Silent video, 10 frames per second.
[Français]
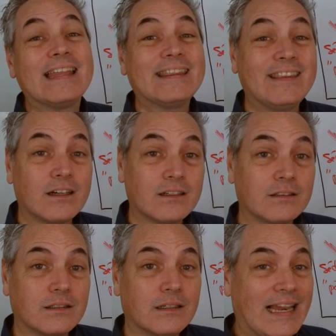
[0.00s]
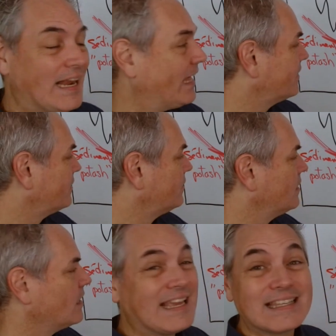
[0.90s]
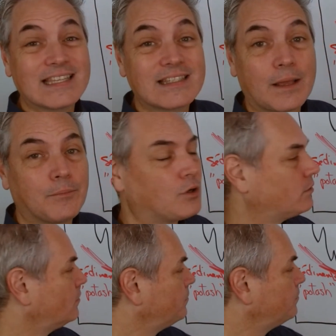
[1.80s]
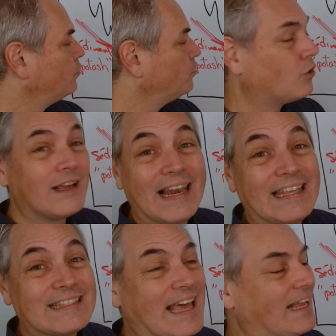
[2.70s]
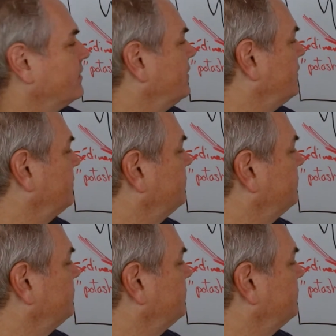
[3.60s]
dans les lacs, et ça c'est important pour les algues.